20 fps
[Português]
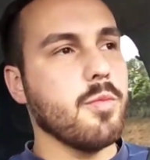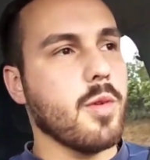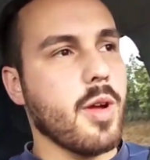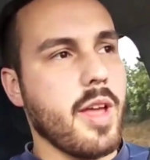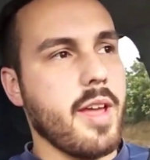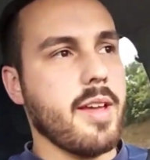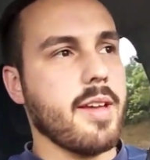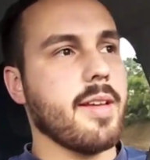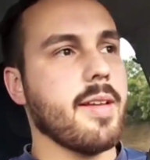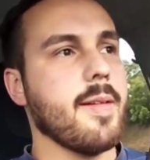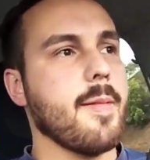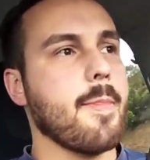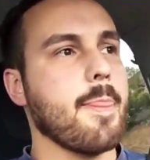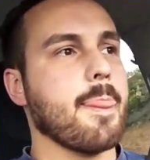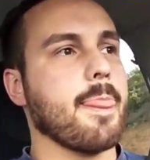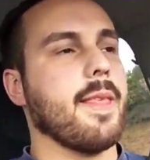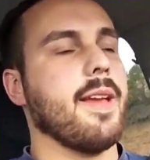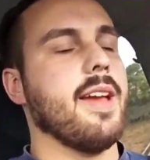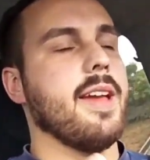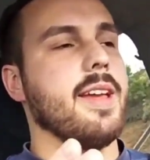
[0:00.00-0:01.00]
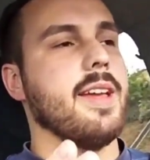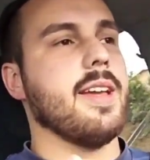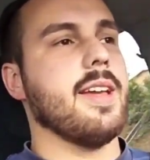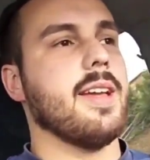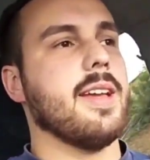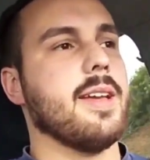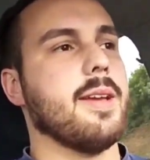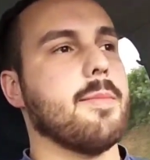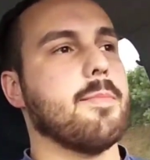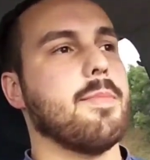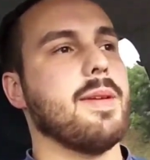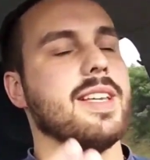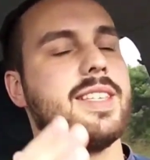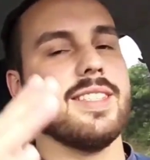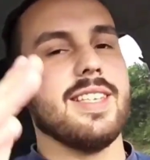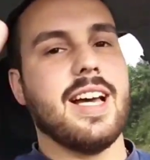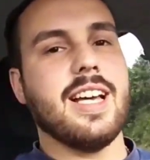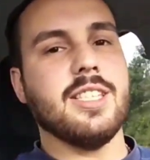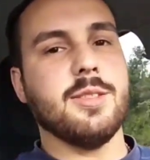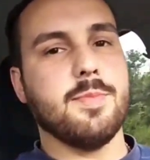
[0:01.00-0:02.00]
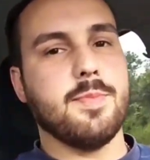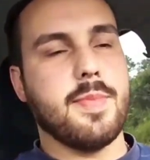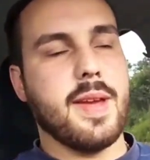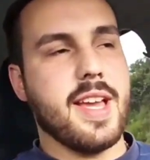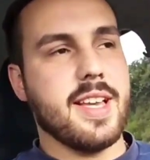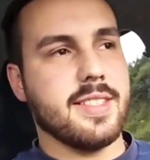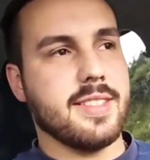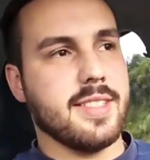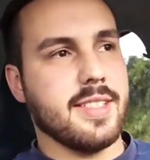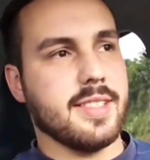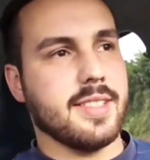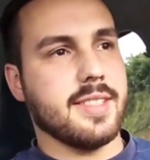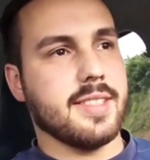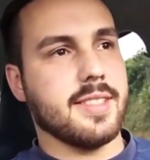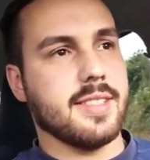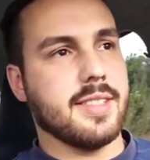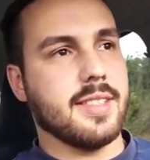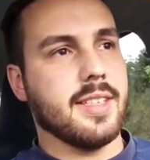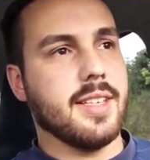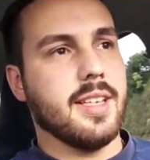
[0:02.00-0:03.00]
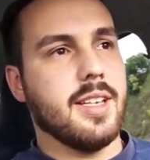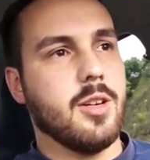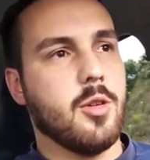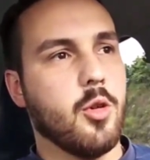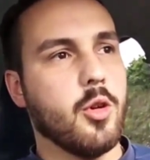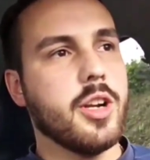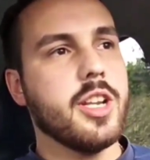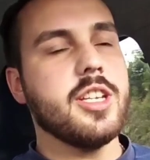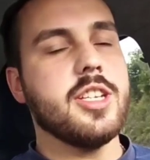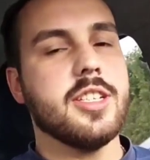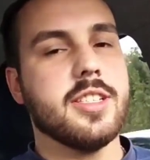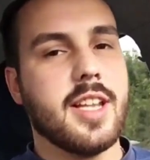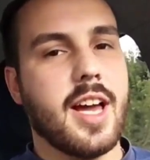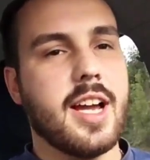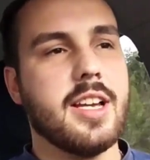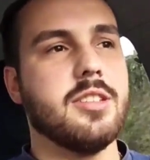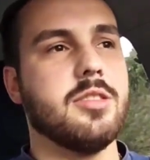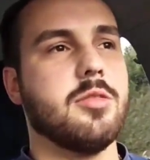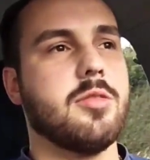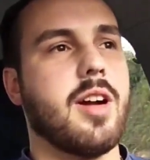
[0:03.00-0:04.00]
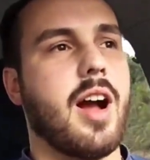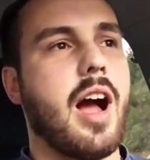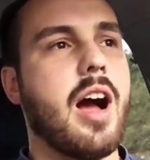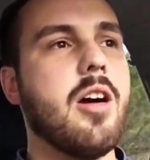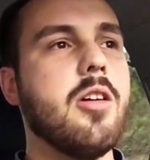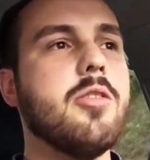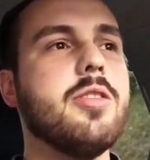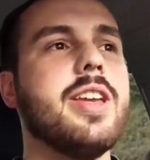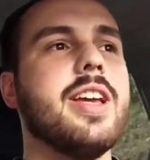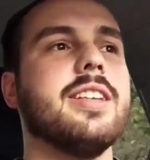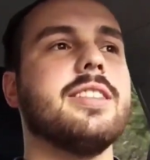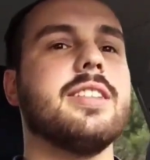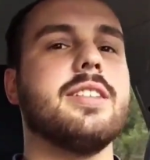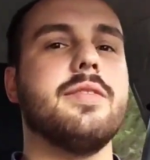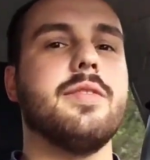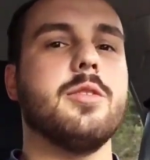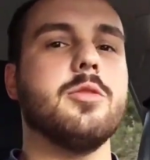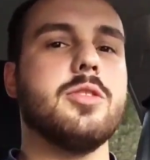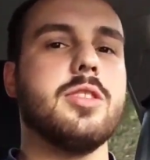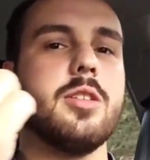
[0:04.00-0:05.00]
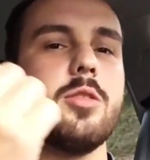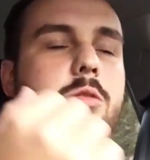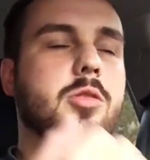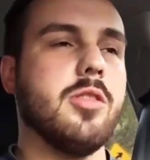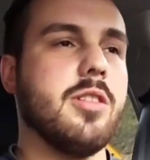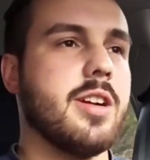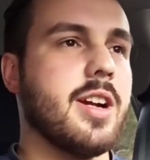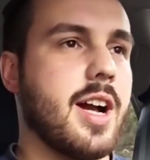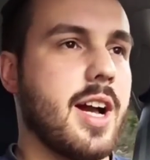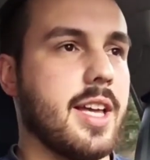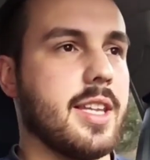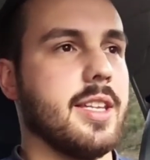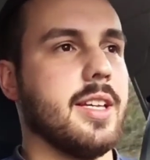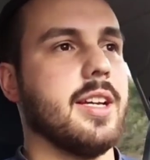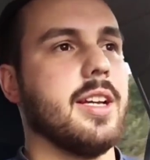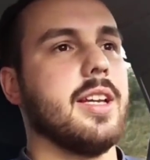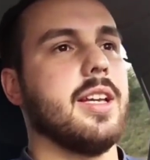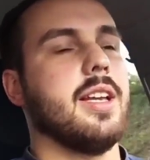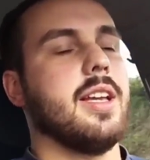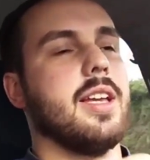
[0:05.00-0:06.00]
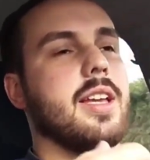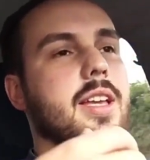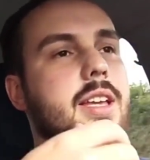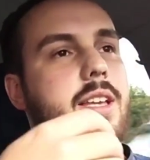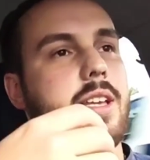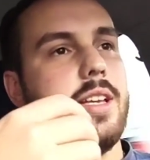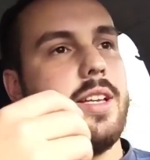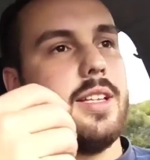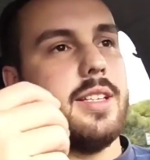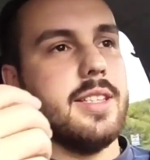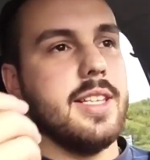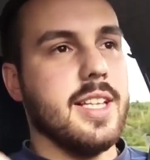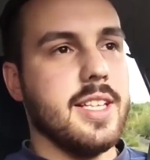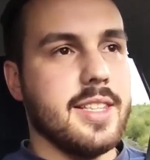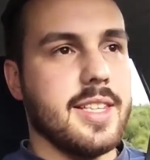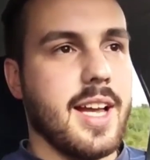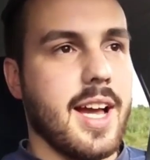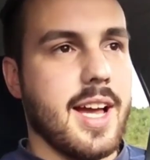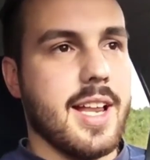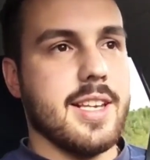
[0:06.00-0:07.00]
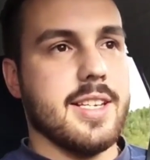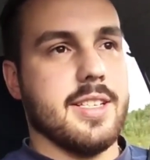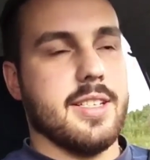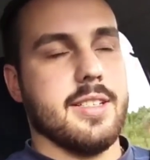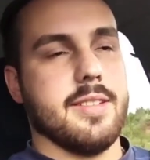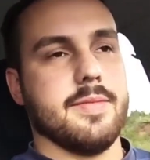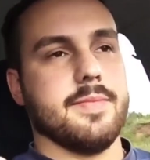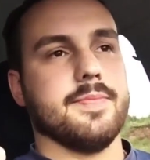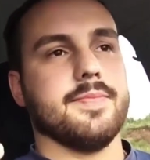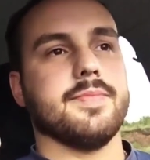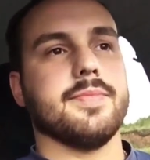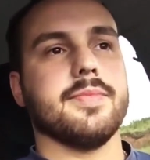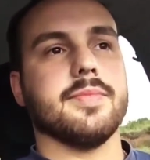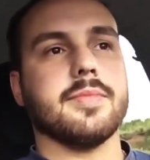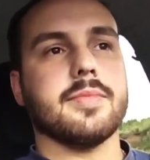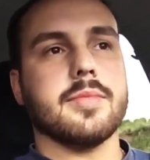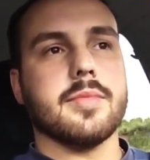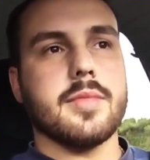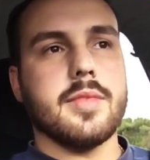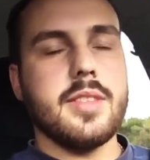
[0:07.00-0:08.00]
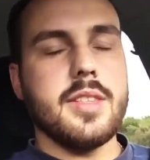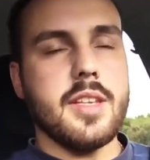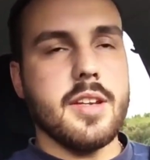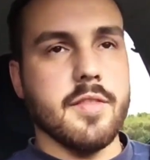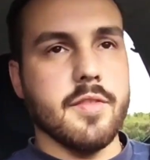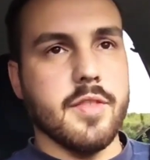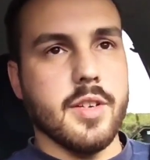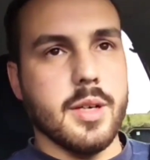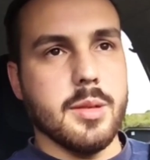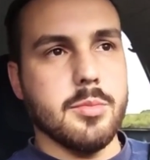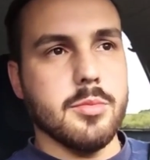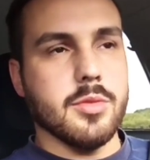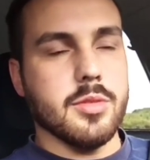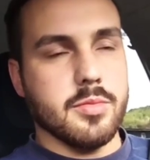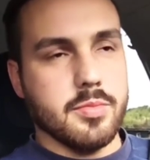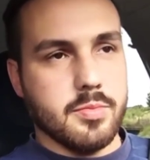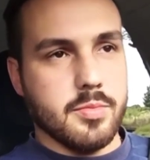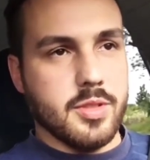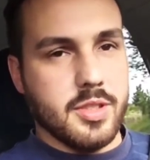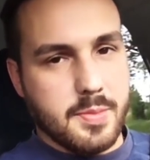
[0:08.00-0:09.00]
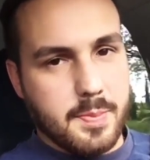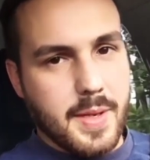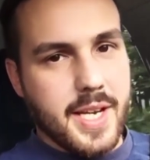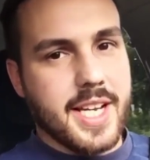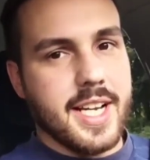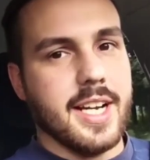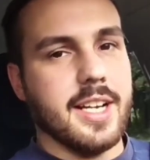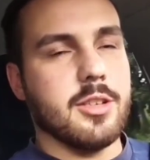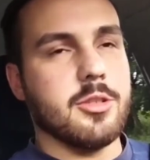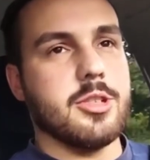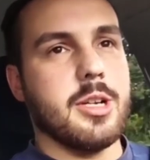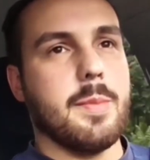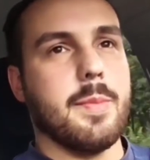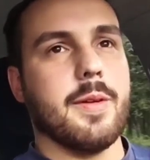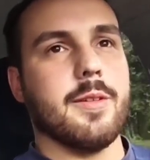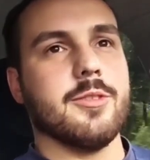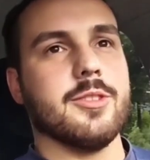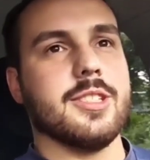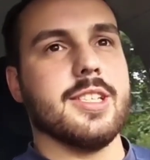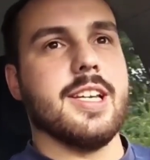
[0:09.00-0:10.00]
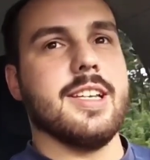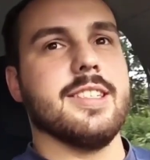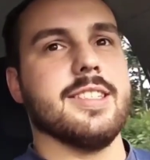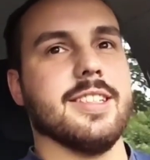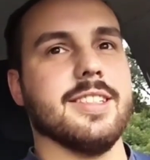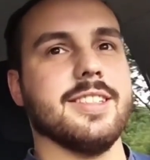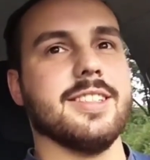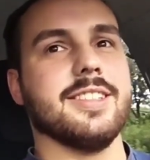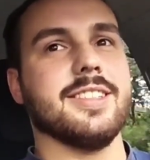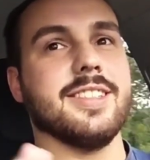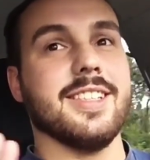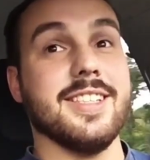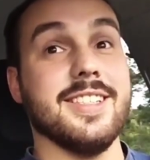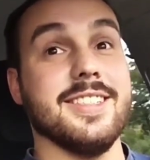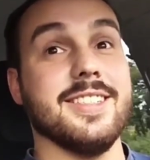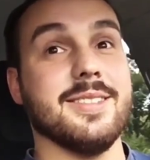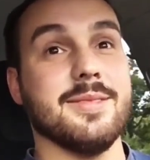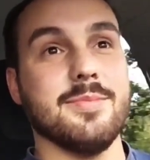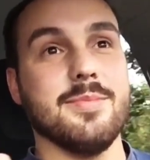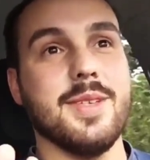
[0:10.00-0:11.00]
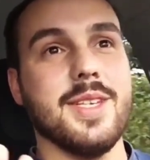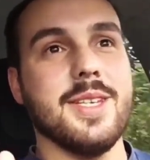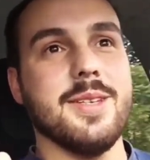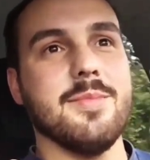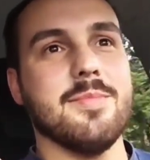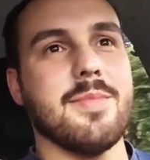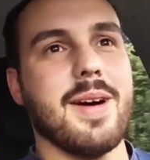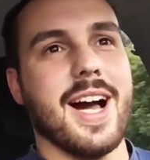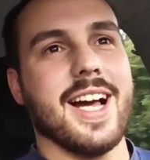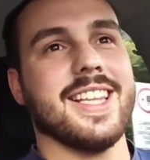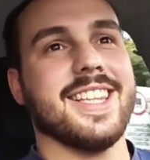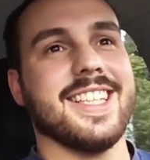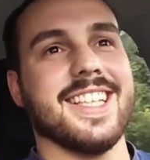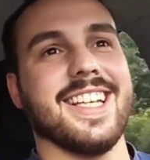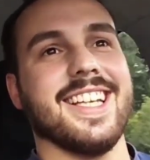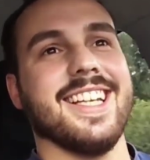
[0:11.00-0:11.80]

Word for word: é, é, pesar as peças originais do carro e as que vão ser colocadas. Detalhe, vamos explicando já para vocês antes que vocês me matem.